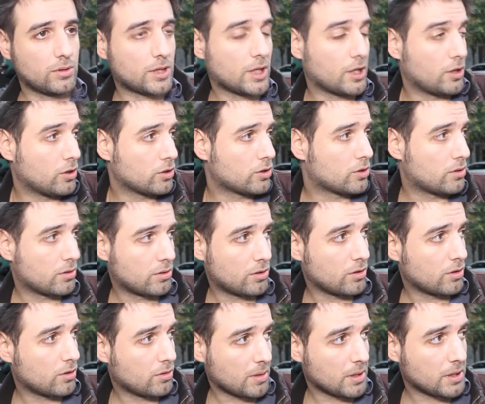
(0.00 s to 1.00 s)

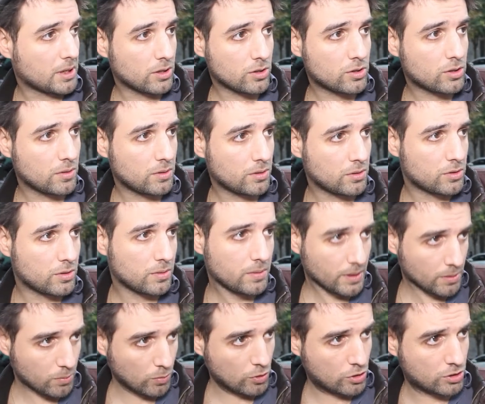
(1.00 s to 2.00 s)
yo normalmente los suelo
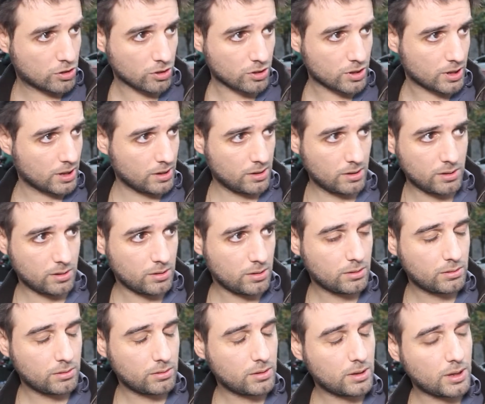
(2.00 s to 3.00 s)
subir muchos en
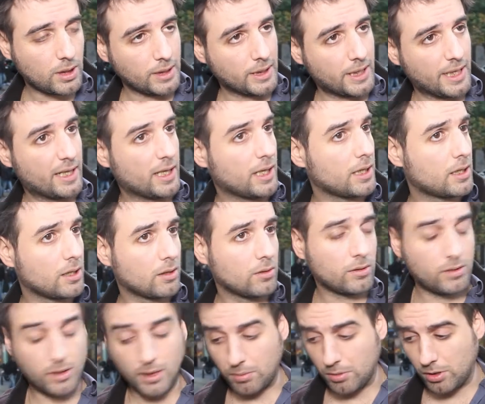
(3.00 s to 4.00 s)
internet,
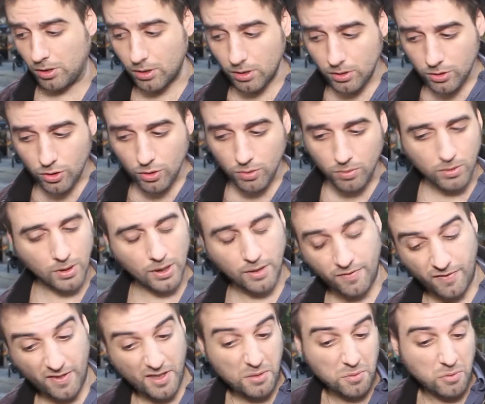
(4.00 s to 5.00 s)
tengo en el blog, subo al
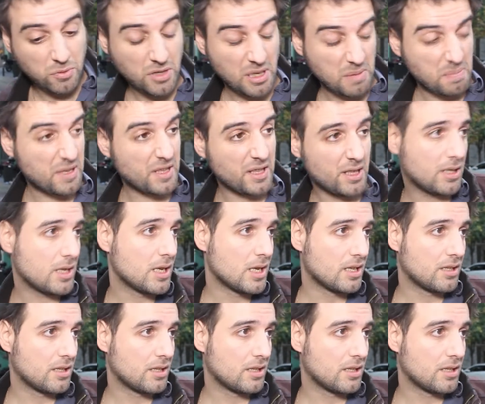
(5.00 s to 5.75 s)
Facebook, depende.